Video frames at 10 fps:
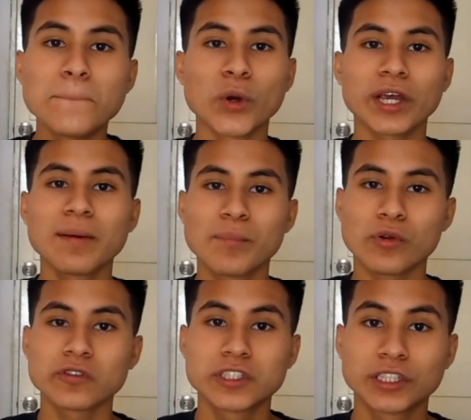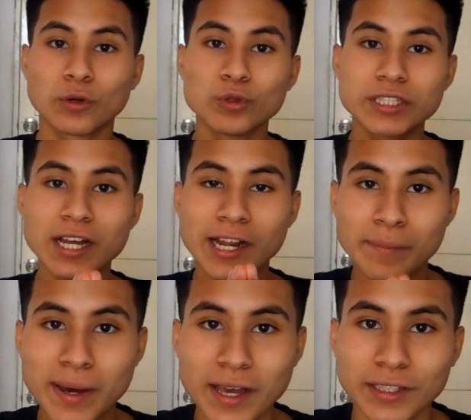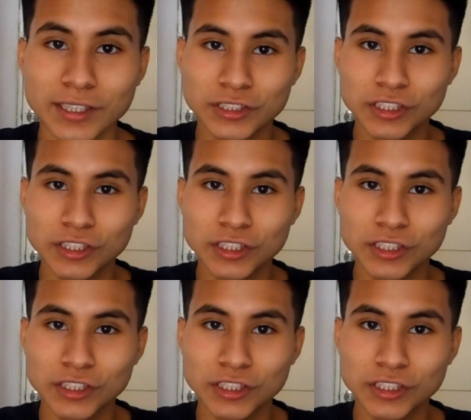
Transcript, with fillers: Por ejemplo, si te gusta el marketing,